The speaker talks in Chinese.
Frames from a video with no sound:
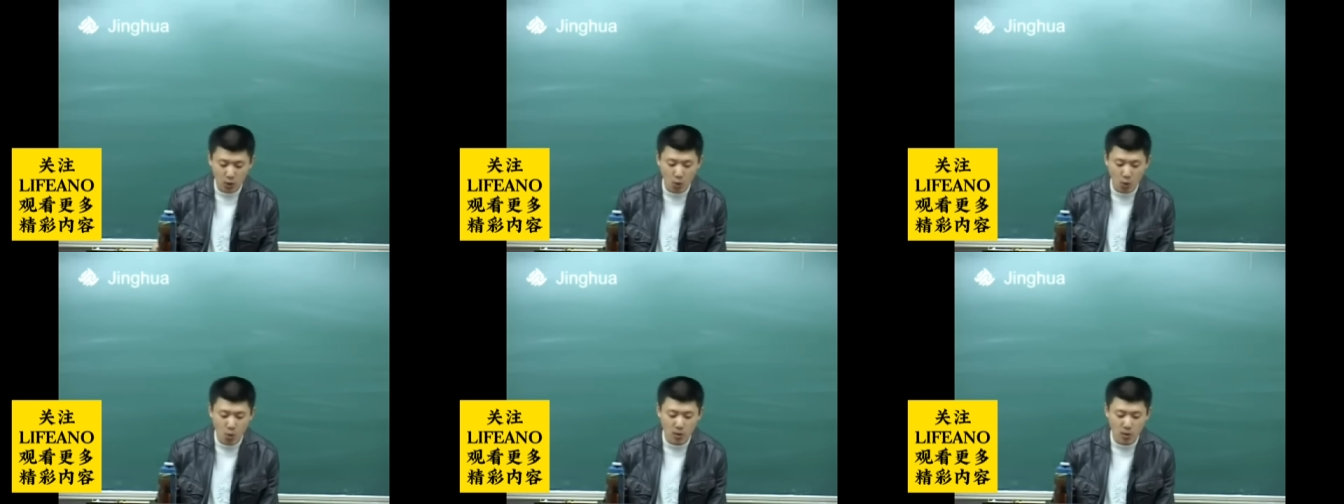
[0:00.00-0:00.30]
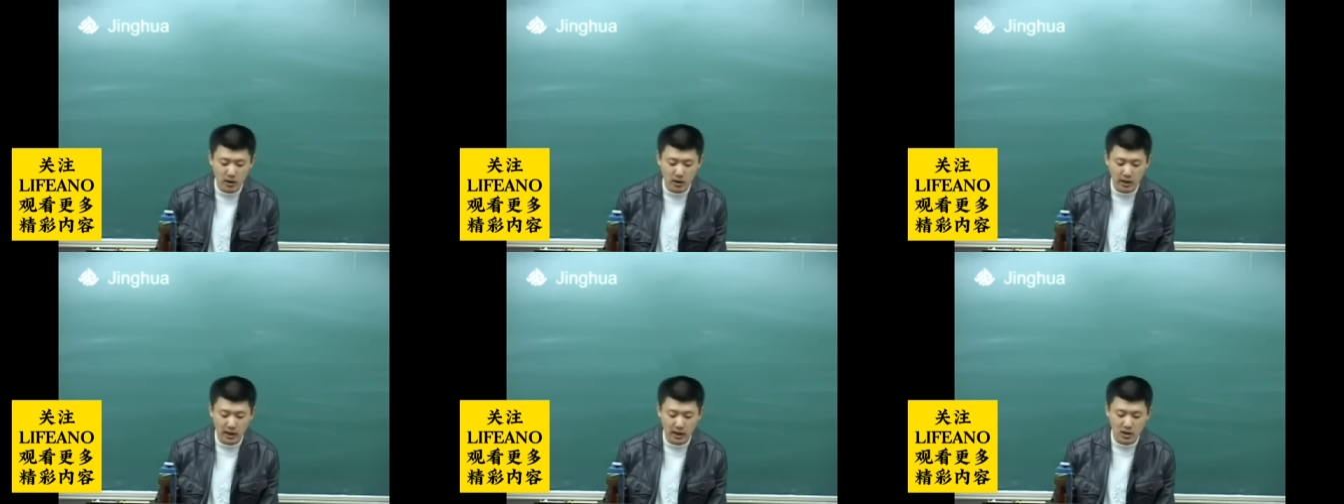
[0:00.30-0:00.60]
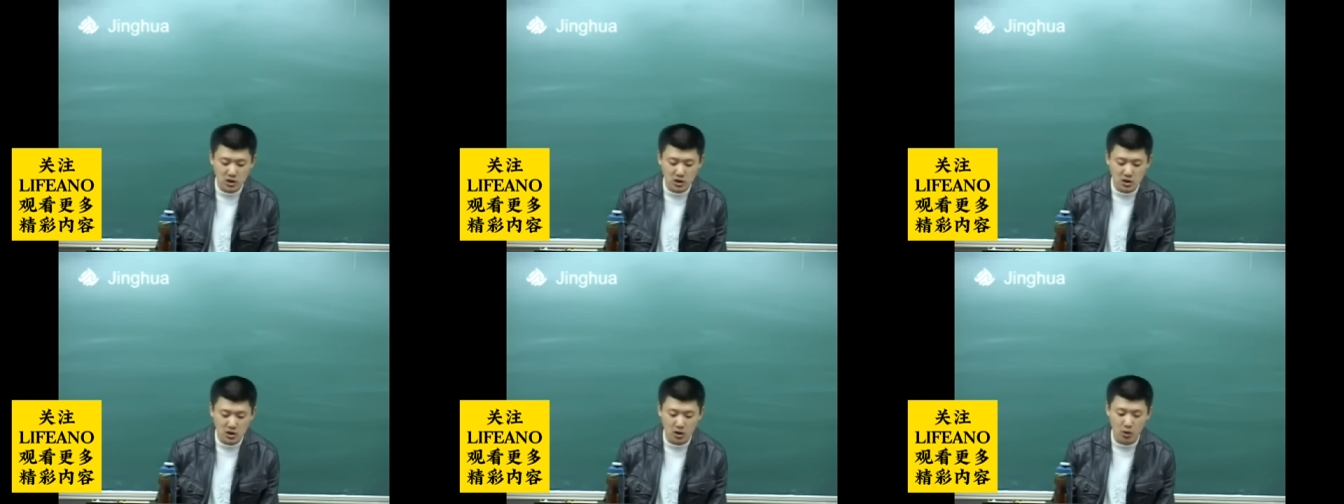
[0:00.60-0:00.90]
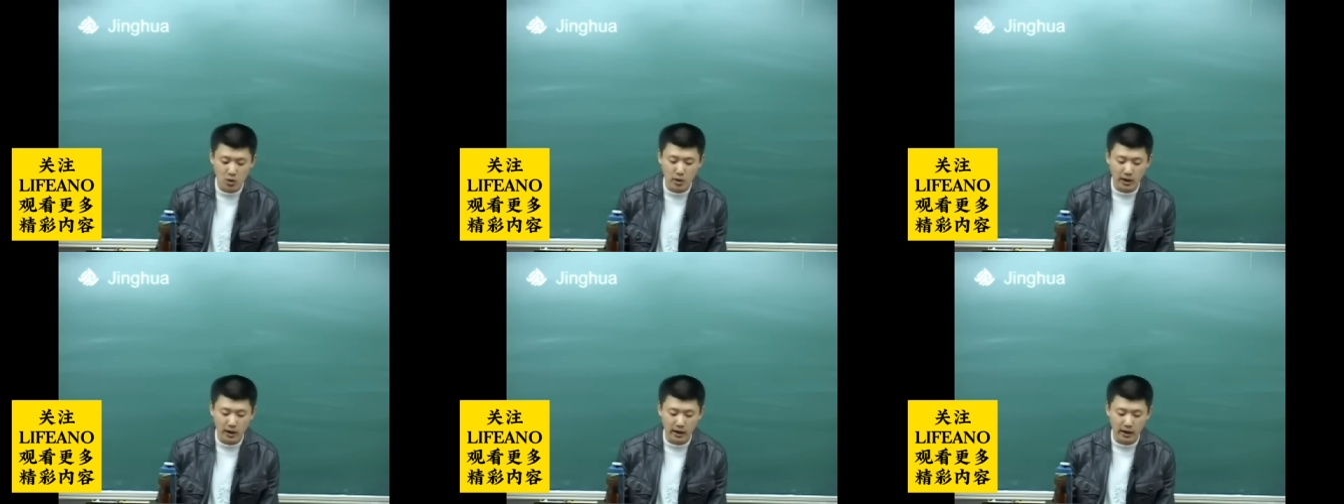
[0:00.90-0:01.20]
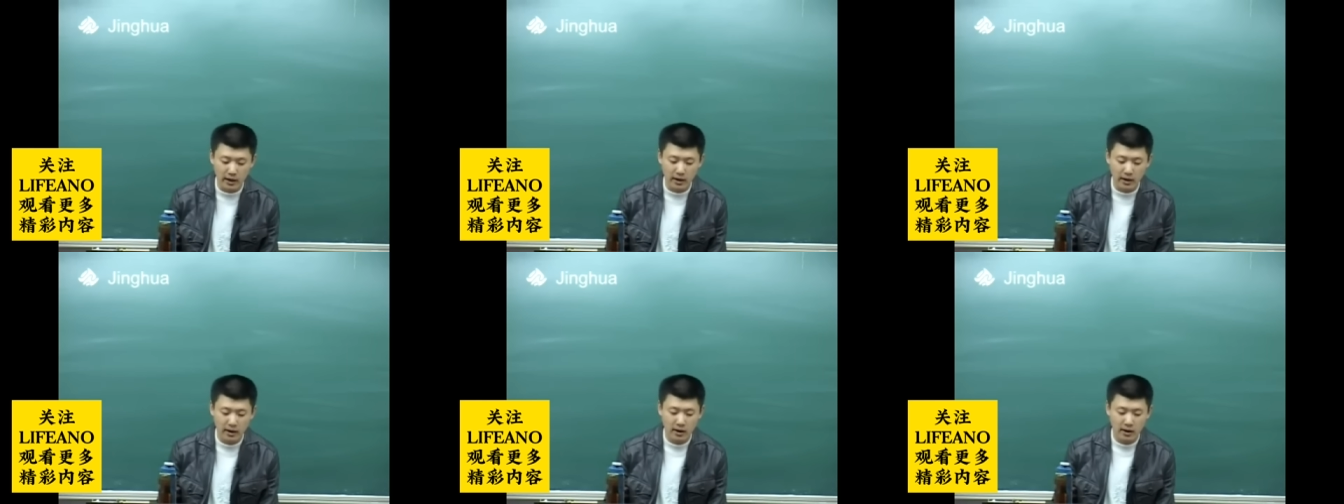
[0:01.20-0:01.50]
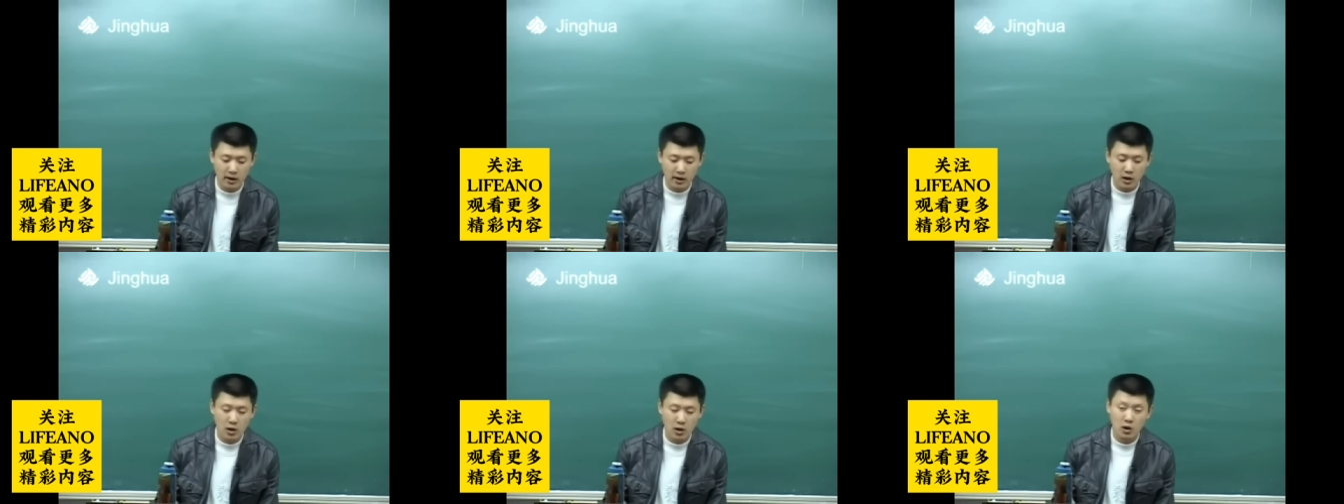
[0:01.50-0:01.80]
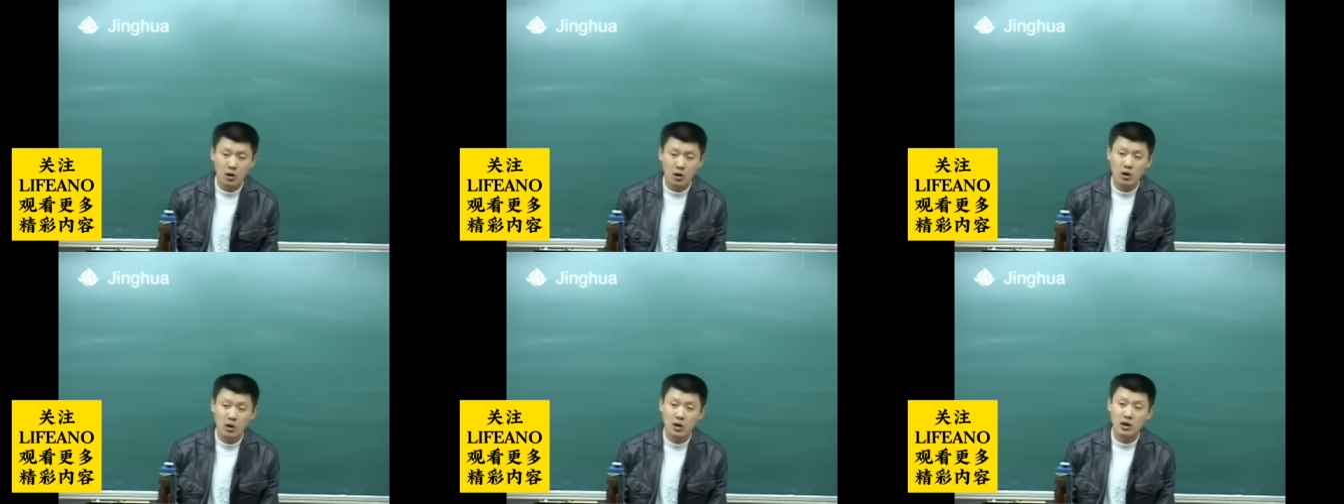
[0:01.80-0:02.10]
工业社会
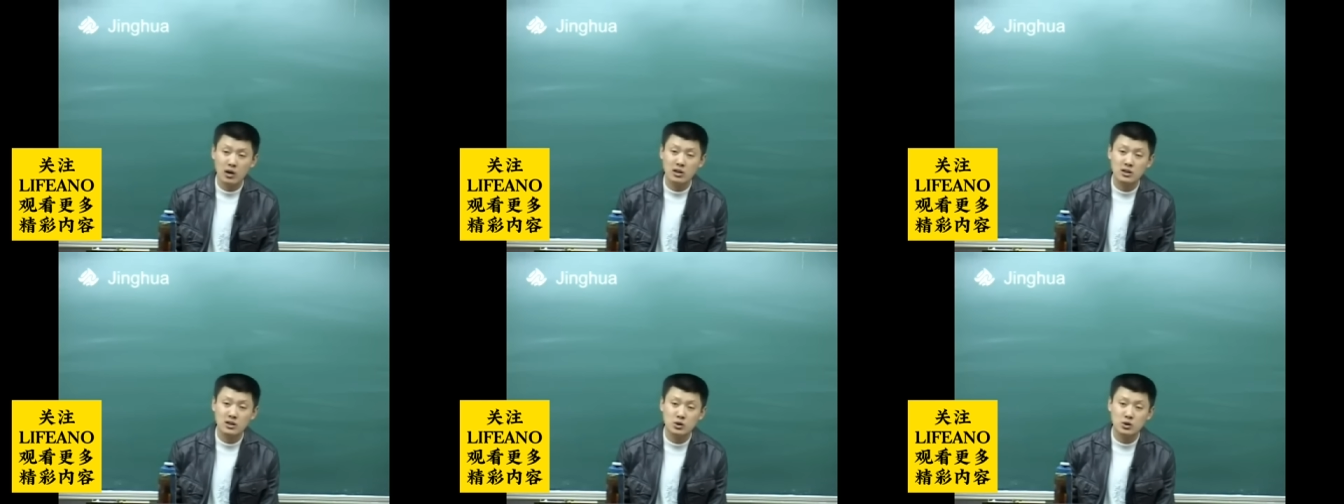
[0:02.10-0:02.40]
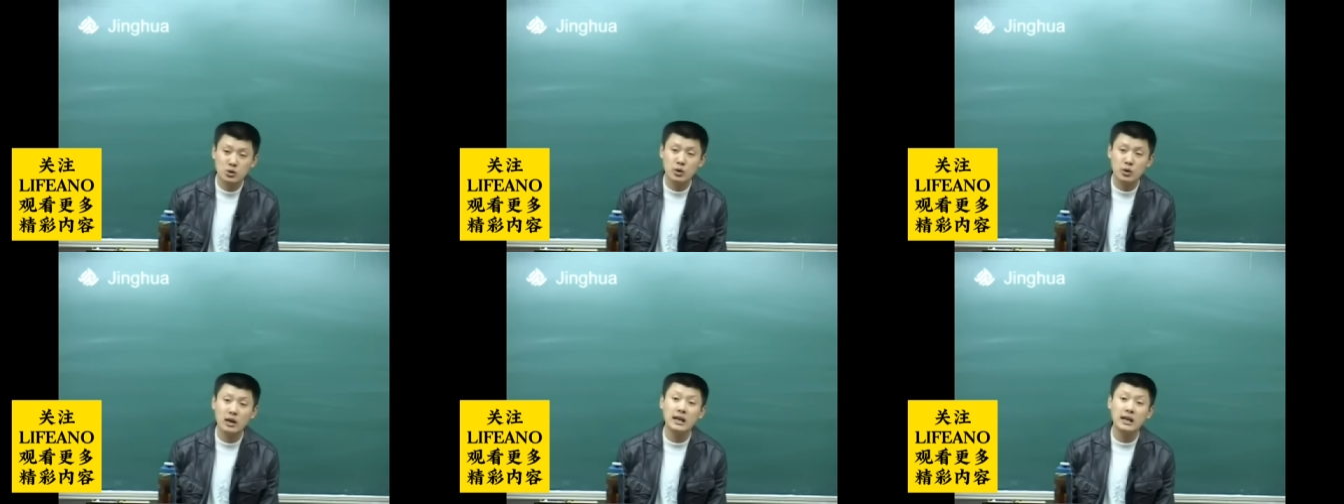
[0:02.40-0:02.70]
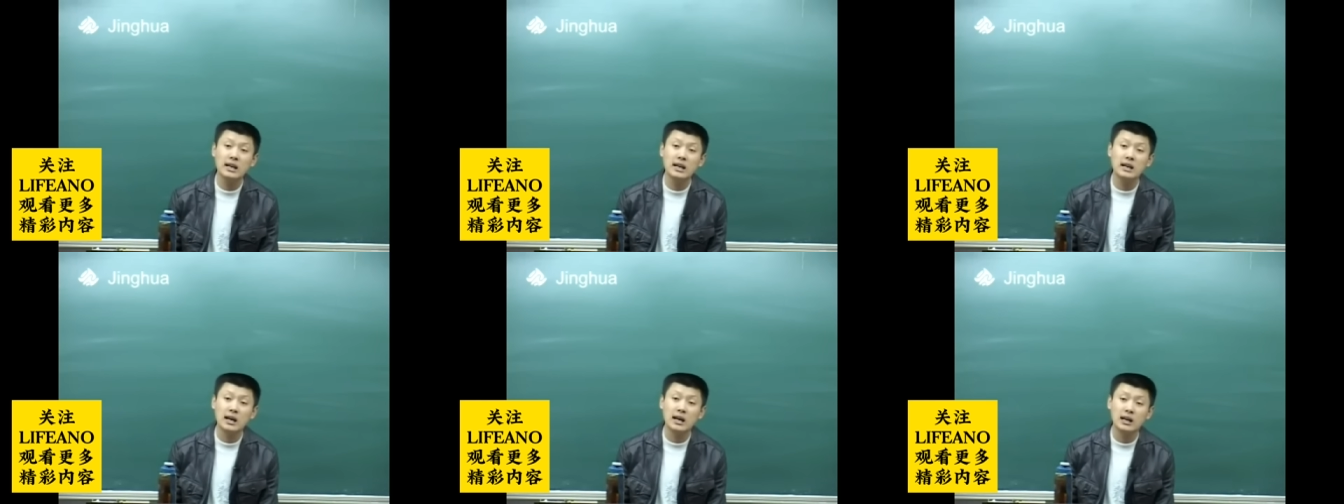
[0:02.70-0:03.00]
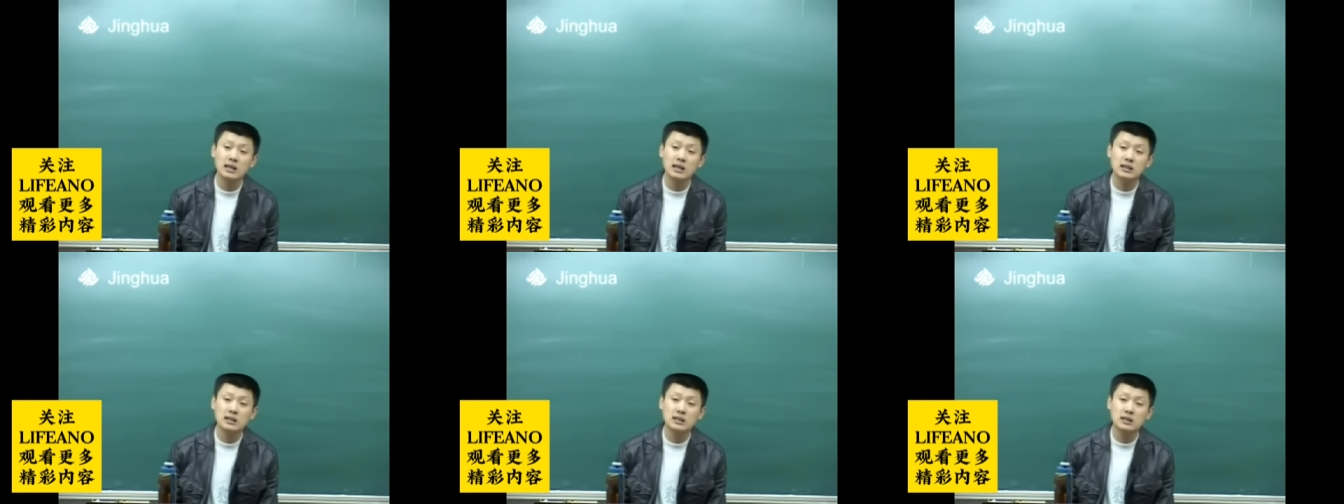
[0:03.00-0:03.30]
确立呢？